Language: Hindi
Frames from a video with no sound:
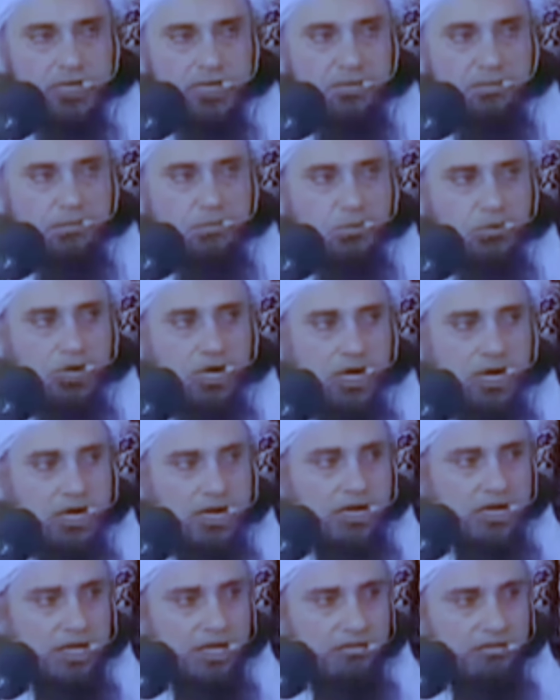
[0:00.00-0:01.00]
मैं
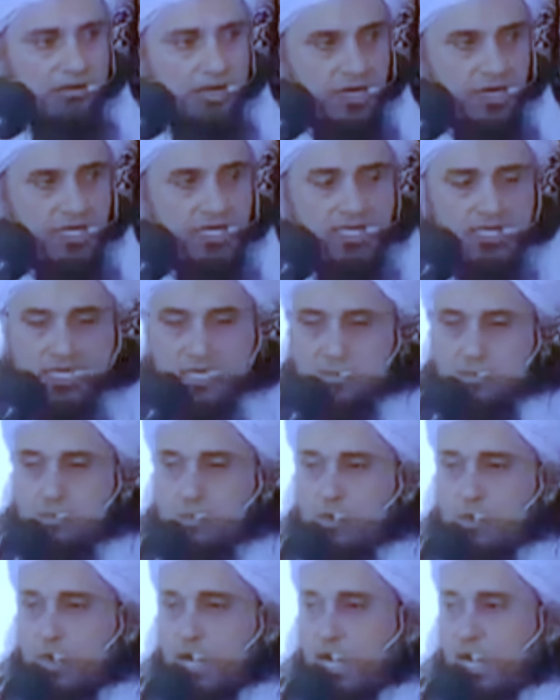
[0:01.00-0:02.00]
पुकारने वाले की
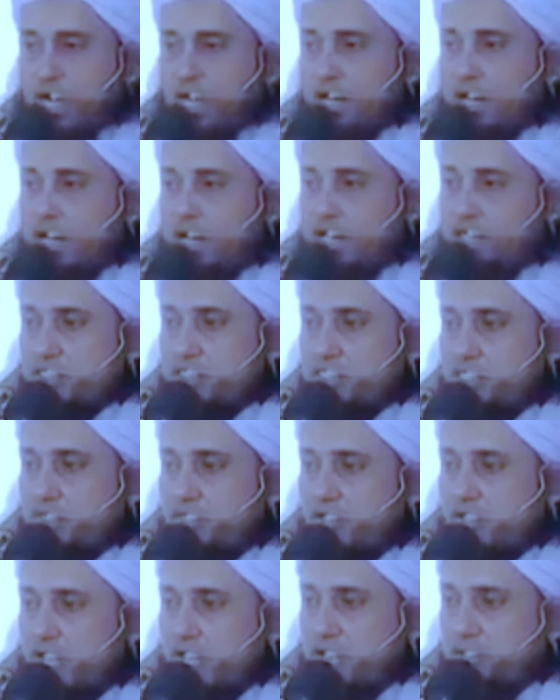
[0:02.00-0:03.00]
पुकार का
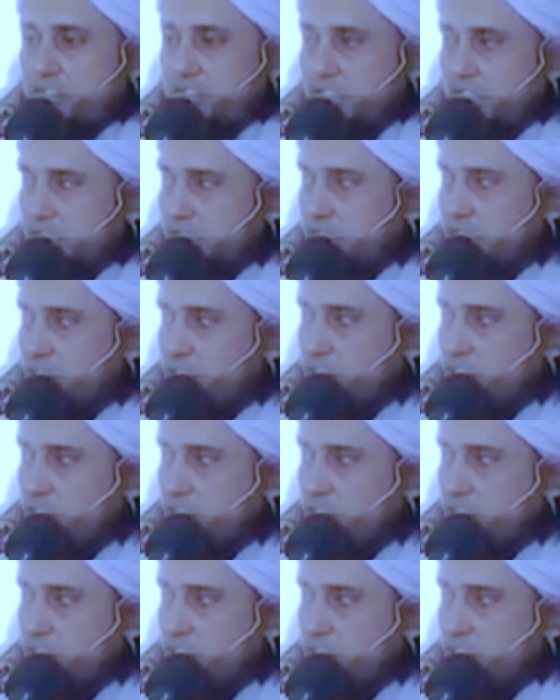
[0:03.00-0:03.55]
जवाब देता